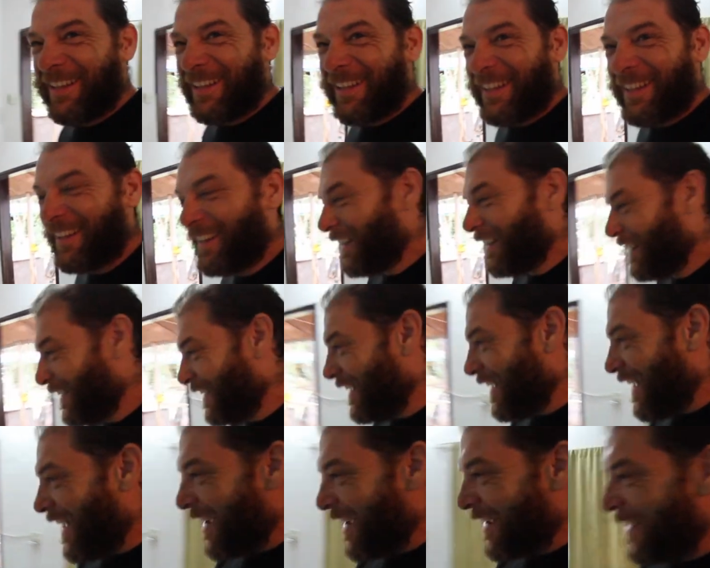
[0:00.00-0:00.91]
rotaba la
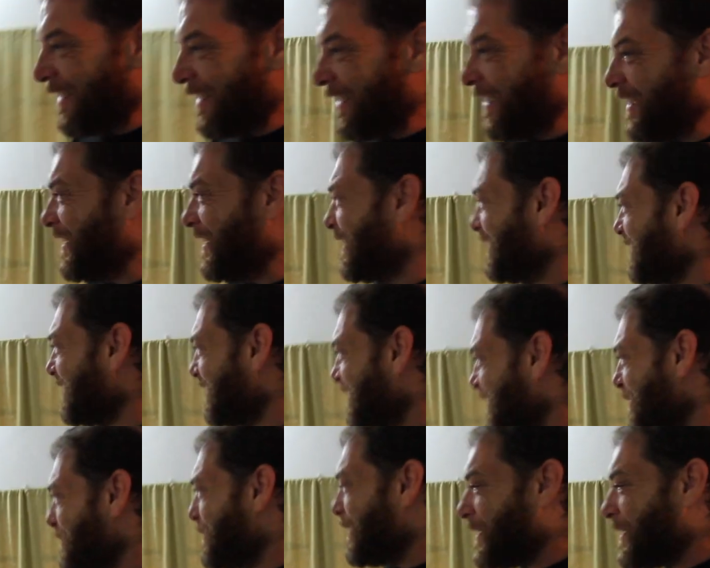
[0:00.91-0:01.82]
habitación, ¿no? pero era siempre
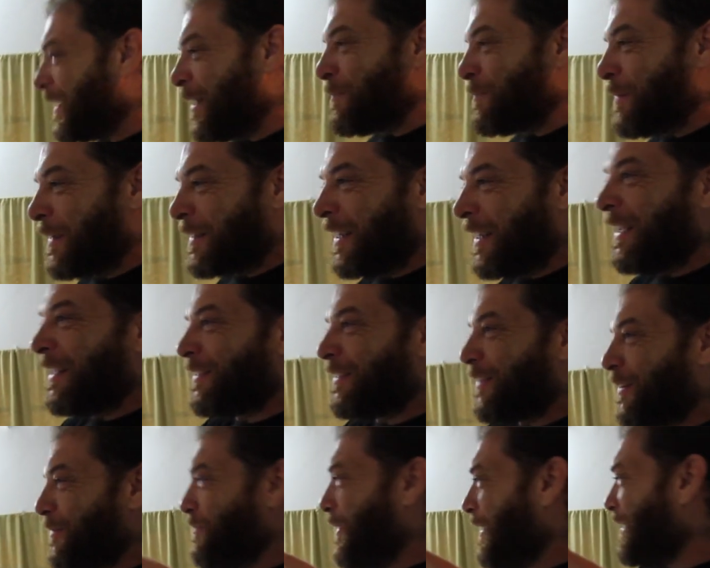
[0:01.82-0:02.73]
mugrienta, la más barata
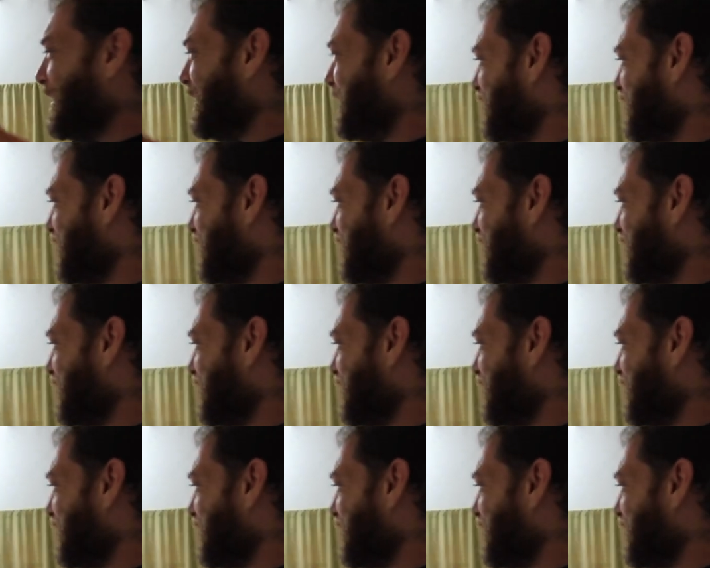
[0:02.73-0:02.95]
posible,